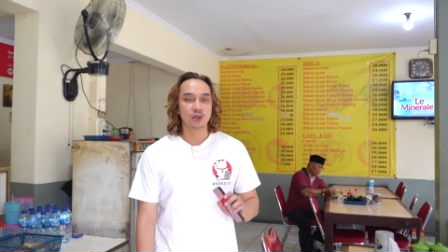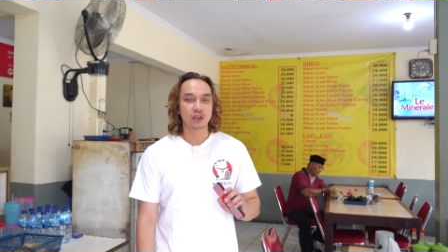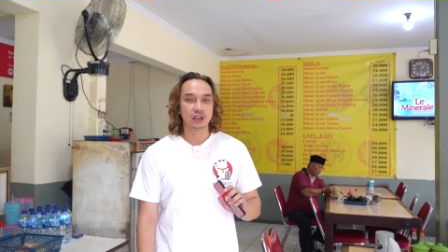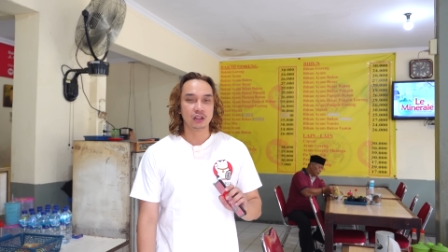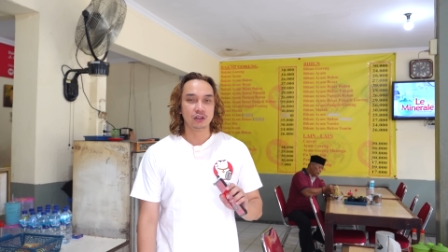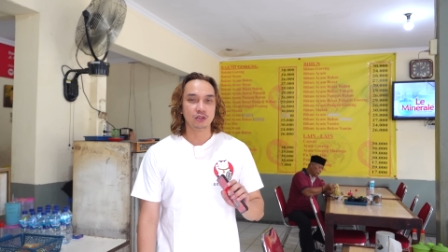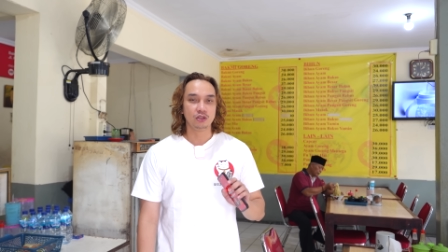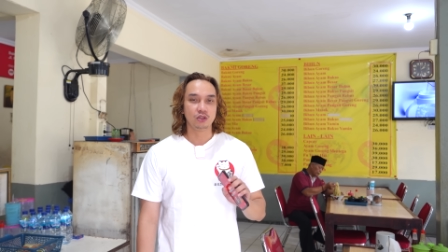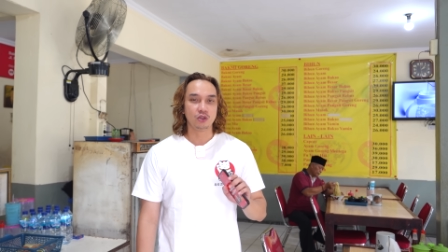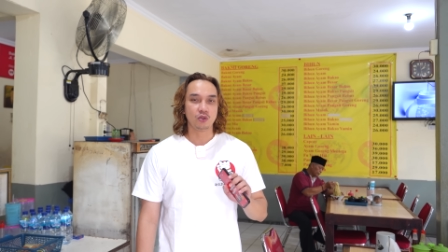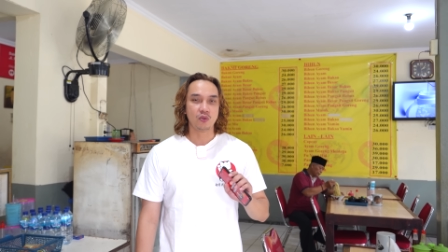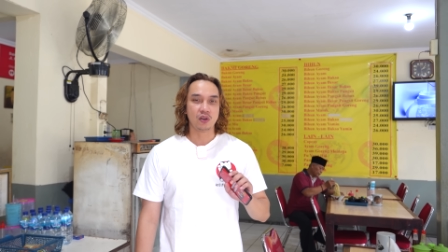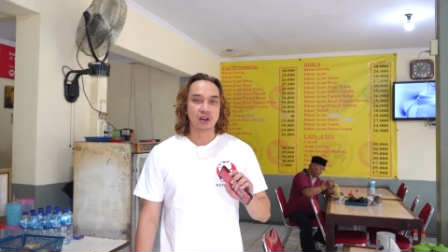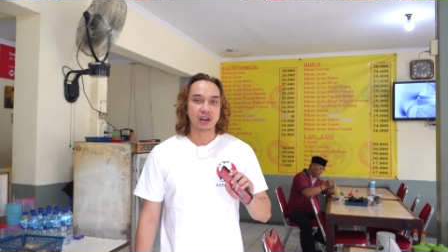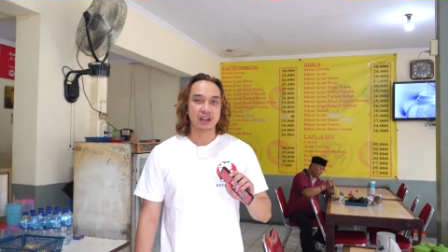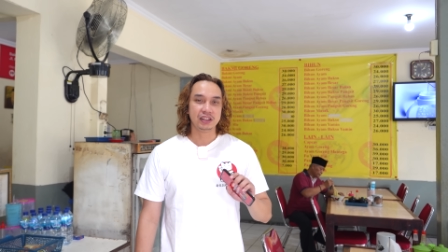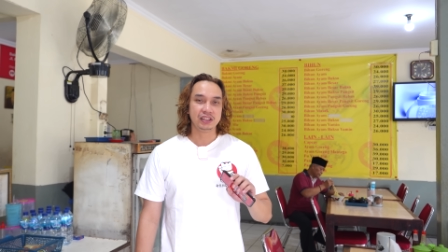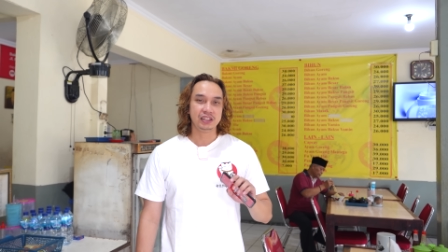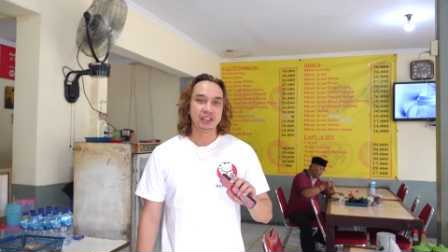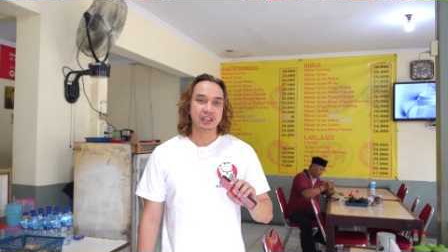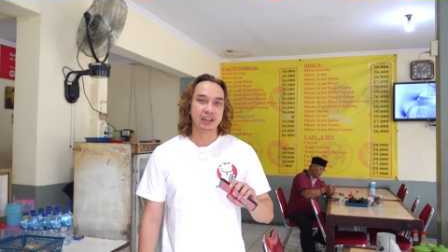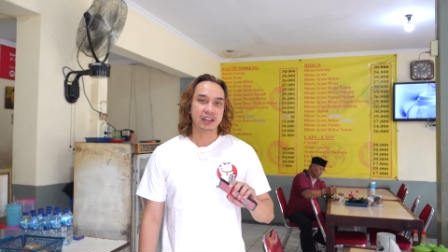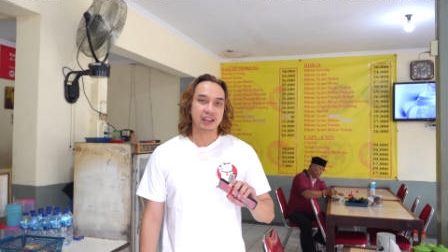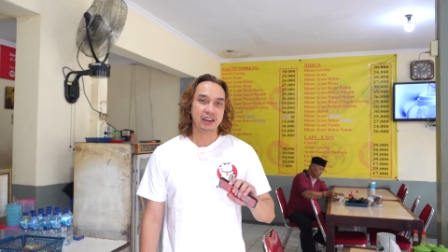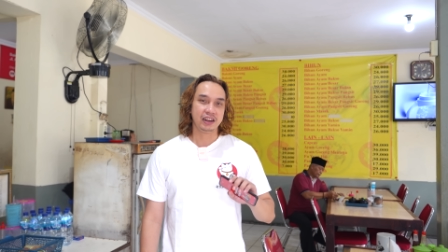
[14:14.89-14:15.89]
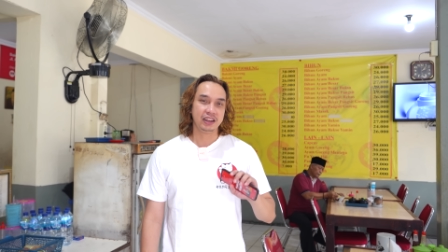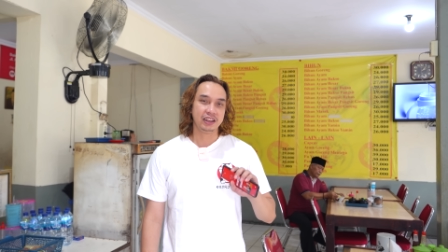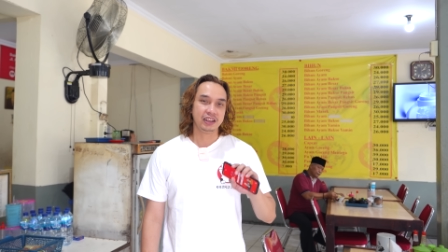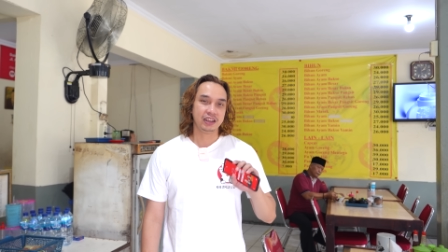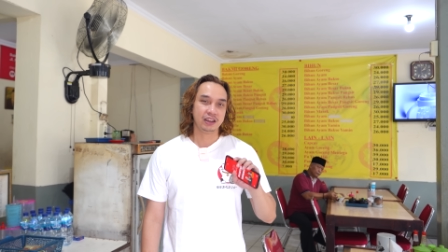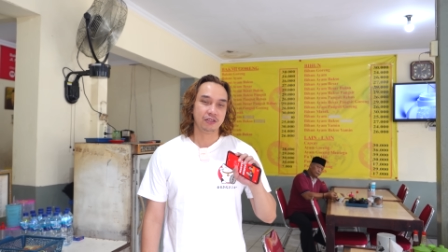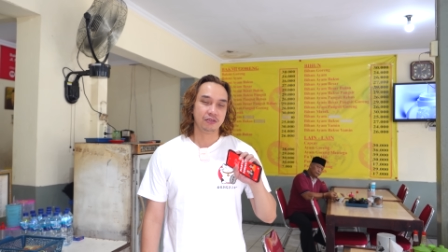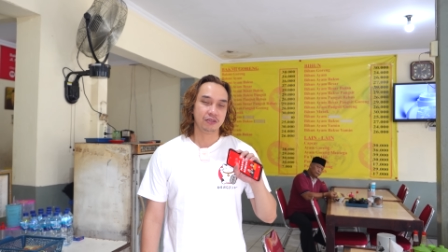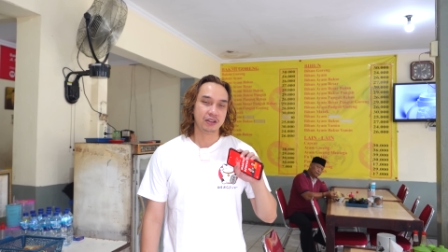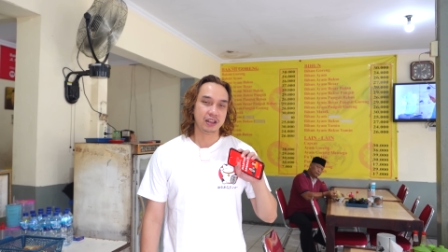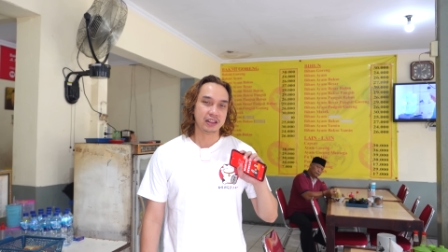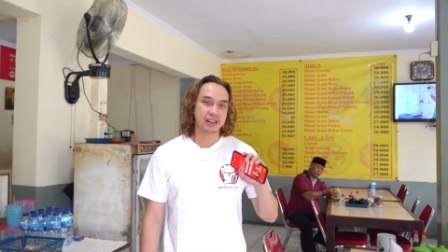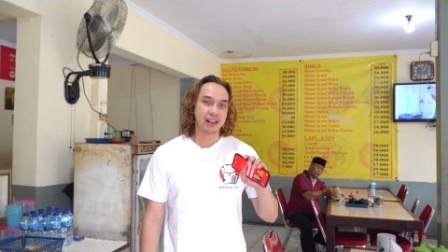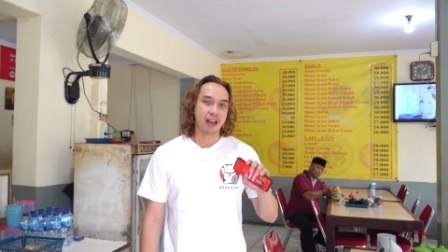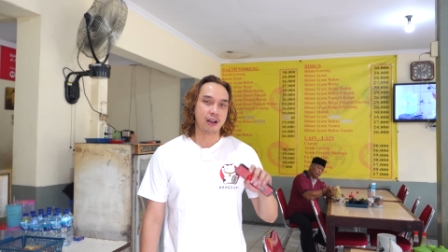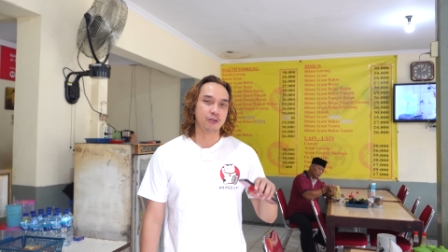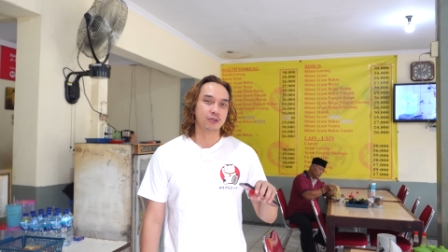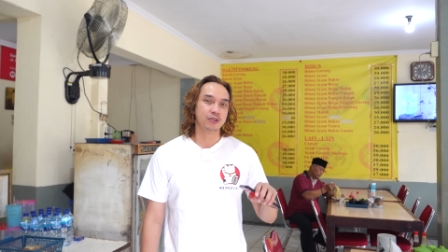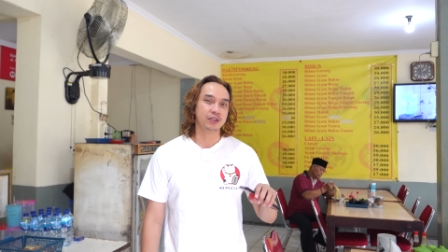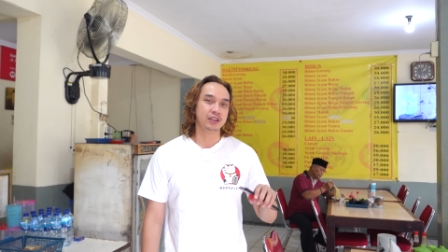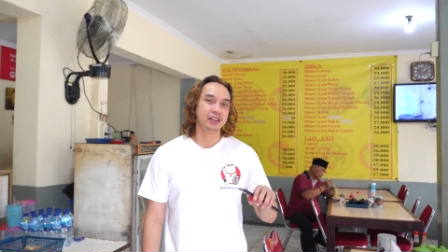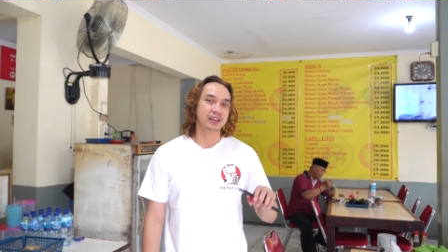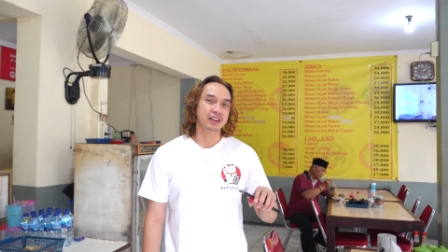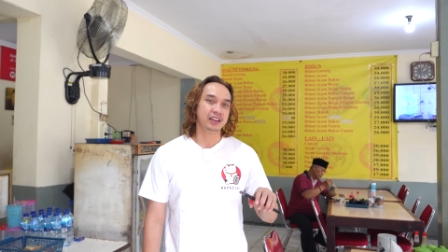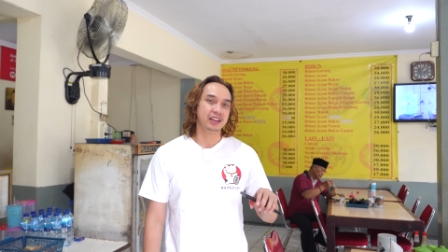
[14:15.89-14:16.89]
Mungkin untuk warga Cinere yang udah
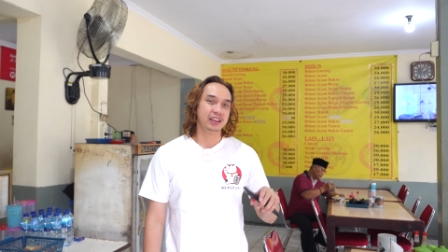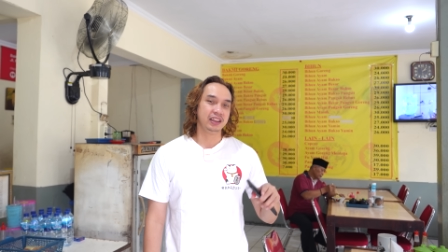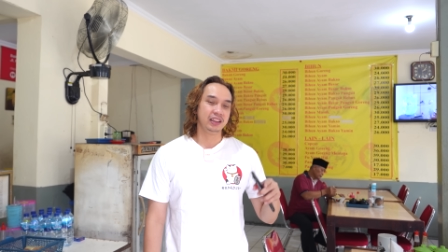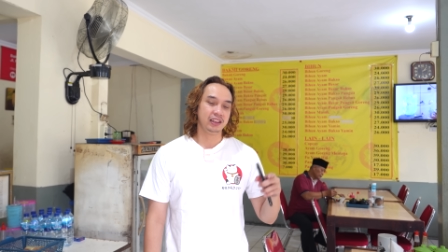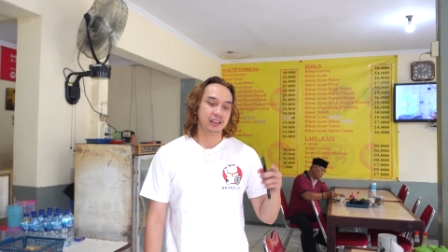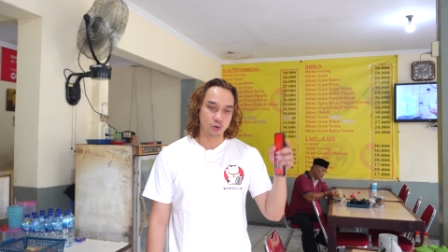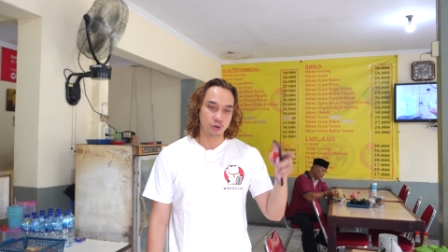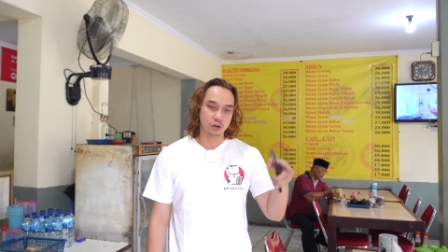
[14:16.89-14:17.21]
tahu ini,